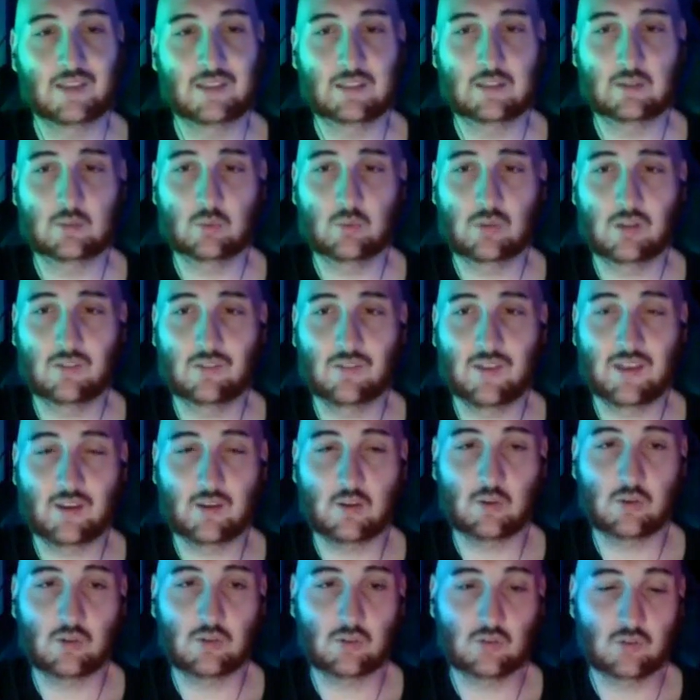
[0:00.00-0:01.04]
i due
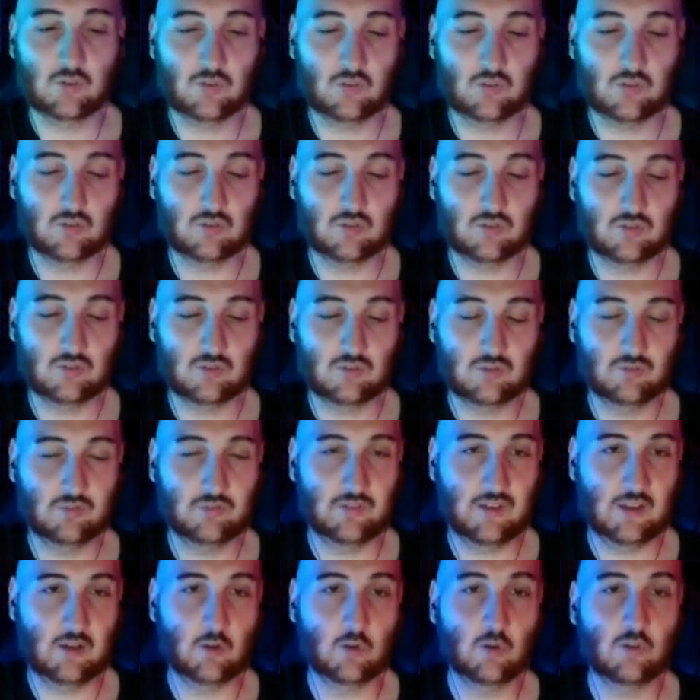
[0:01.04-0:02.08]
vengono,
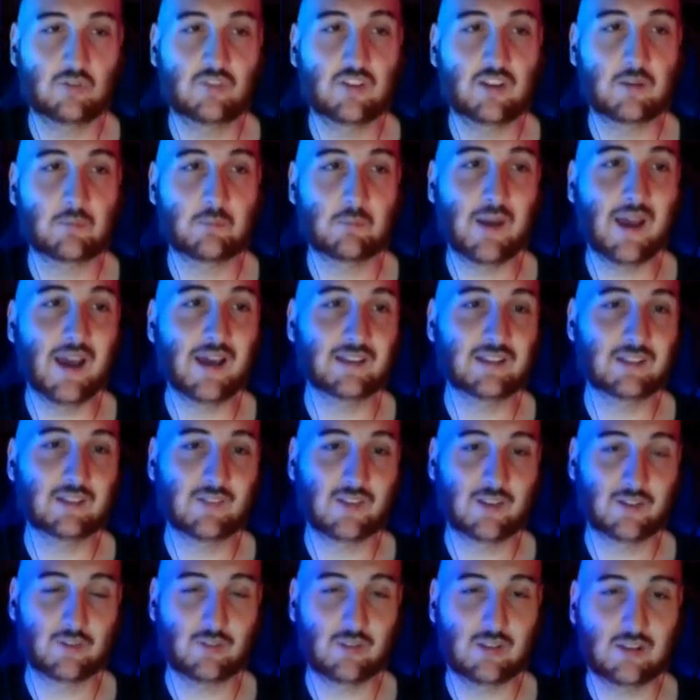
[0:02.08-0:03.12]
vengono fermati
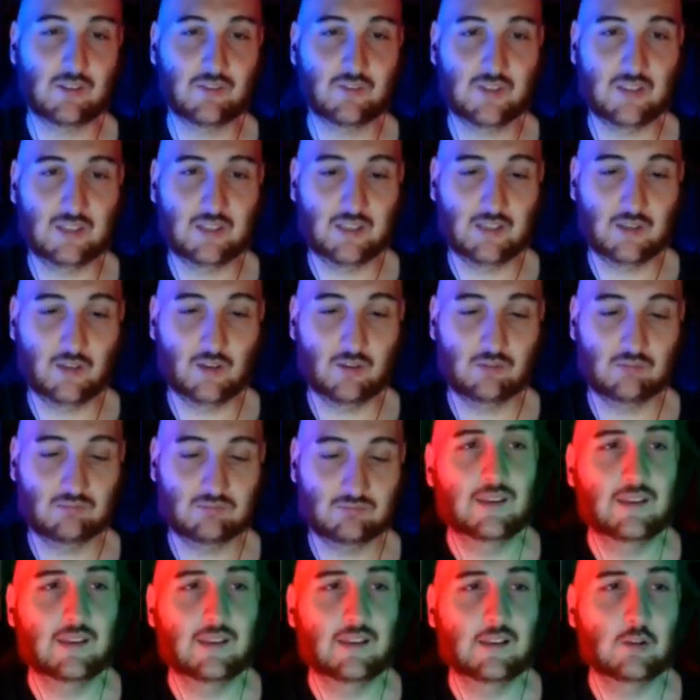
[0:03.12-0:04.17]
verso la fine, no?
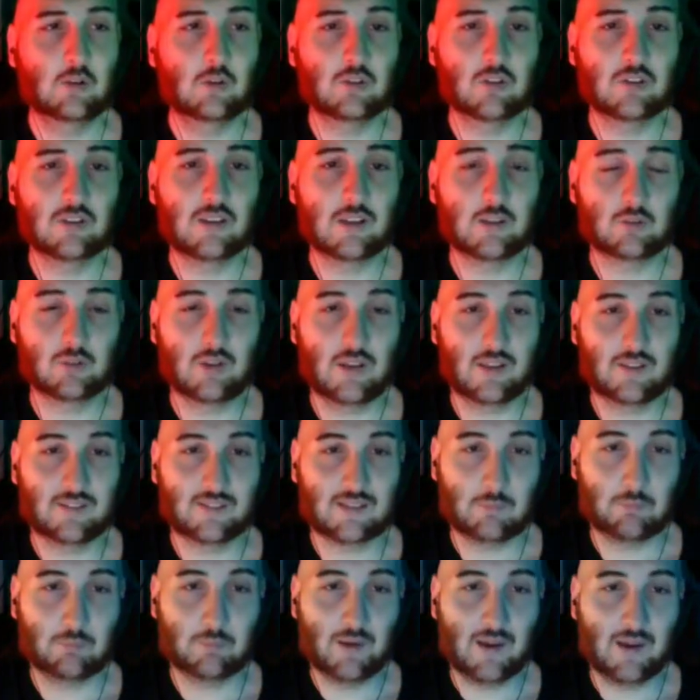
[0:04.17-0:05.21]
loro riescono a
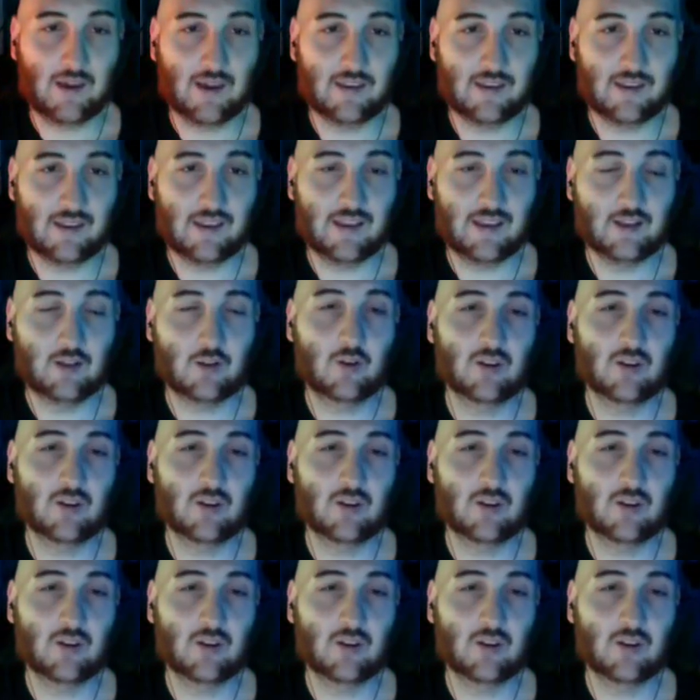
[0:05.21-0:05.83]
scappare e